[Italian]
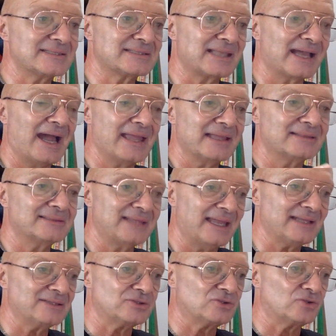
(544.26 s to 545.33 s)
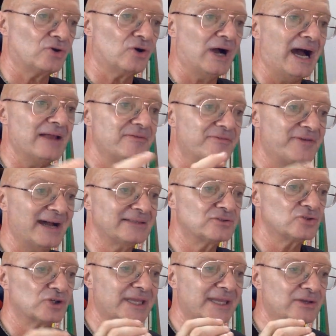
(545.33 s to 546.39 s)
starai attento al
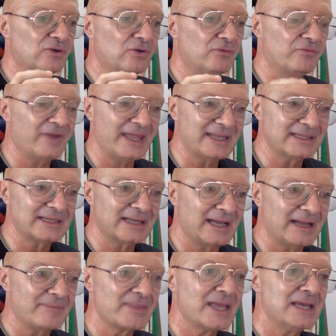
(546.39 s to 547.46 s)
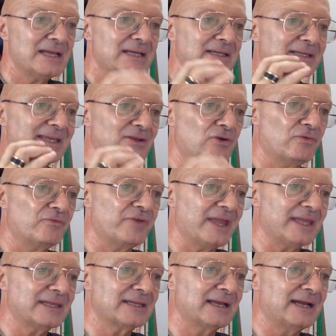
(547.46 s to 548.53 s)
fatto che non venga, che non
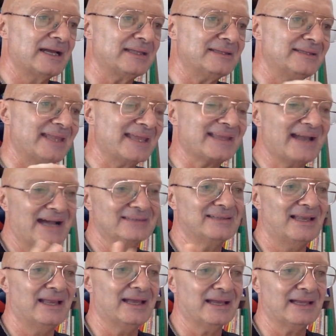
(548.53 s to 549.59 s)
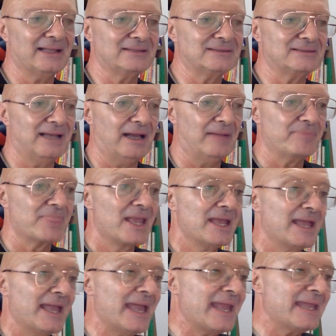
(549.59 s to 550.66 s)
venga negata la realtà.
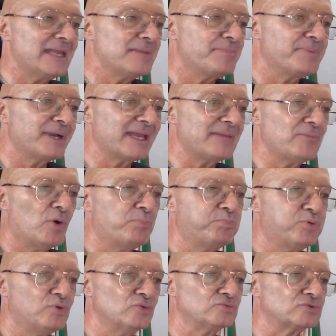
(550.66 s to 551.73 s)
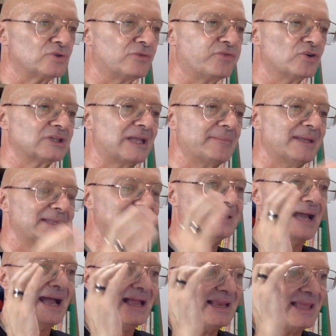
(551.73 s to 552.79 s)
E il primo punto
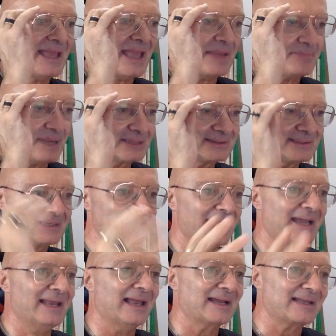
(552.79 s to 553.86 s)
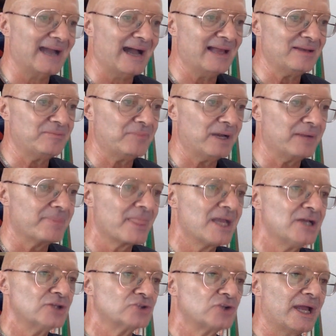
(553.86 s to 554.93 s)
fondamentale è mantenere la calma.
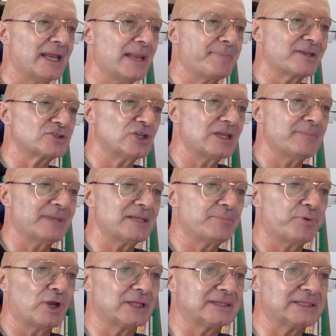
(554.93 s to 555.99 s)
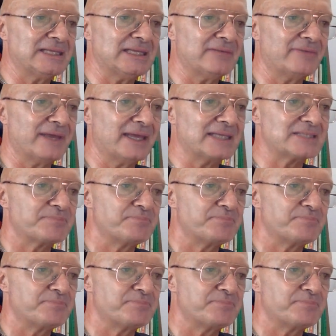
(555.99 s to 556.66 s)
Cioè le persone manipolative